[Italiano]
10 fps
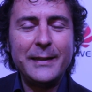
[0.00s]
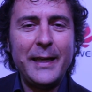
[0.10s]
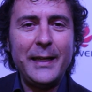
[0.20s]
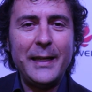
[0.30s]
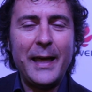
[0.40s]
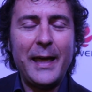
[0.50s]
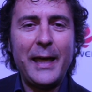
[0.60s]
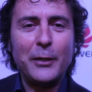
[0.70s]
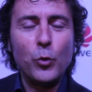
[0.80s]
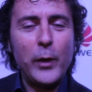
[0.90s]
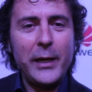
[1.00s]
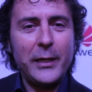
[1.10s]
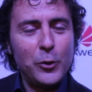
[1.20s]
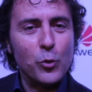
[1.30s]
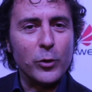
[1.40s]
del 2
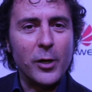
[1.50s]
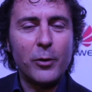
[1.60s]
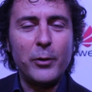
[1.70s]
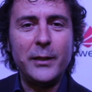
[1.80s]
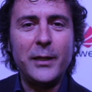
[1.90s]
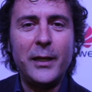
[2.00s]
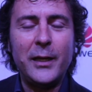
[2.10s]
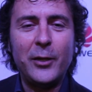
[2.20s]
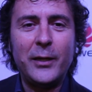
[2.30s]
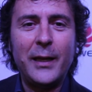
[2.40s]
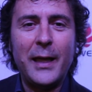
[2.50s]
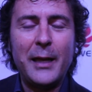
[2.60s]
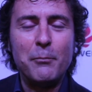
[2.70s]
in 1, quindi il,